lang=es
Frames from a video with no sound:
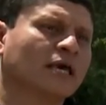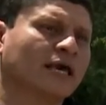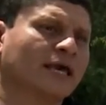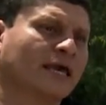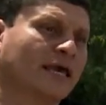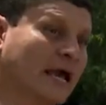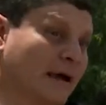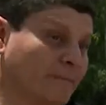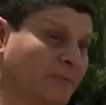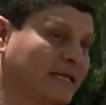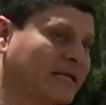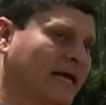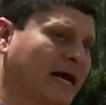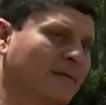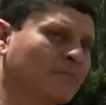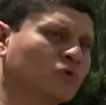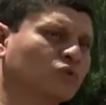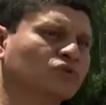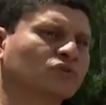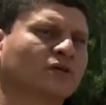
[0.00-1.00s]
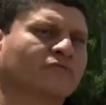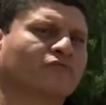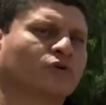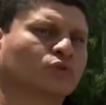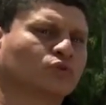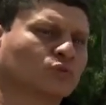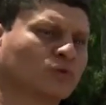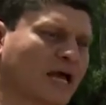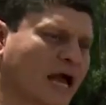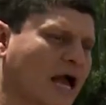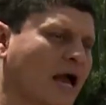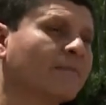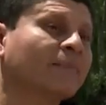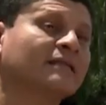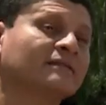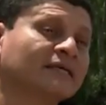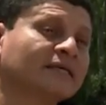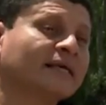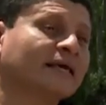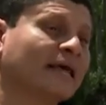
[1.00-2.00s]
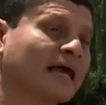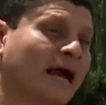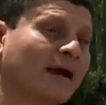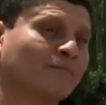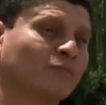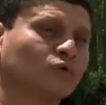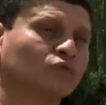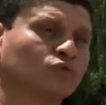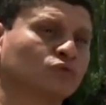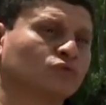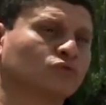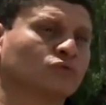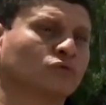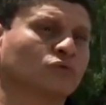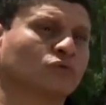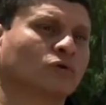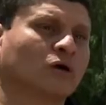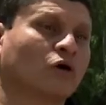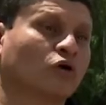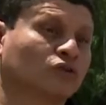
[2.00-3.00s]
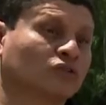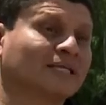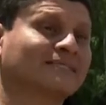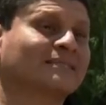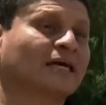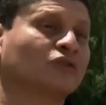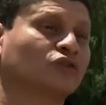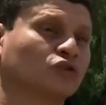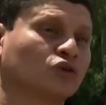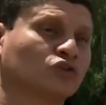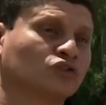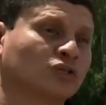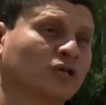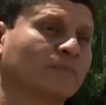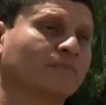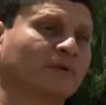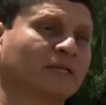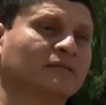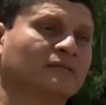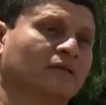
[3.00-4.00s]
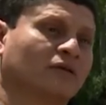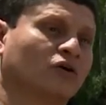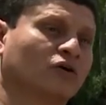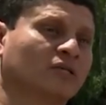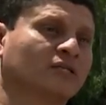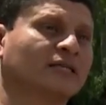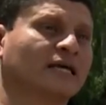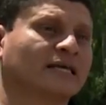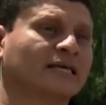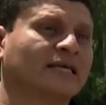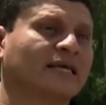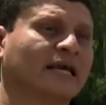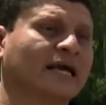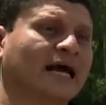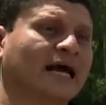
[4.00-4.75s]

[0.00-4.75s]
Eh, aplicamos y afortunadamente quedamos junto a otras 14 emprendedores de aquí de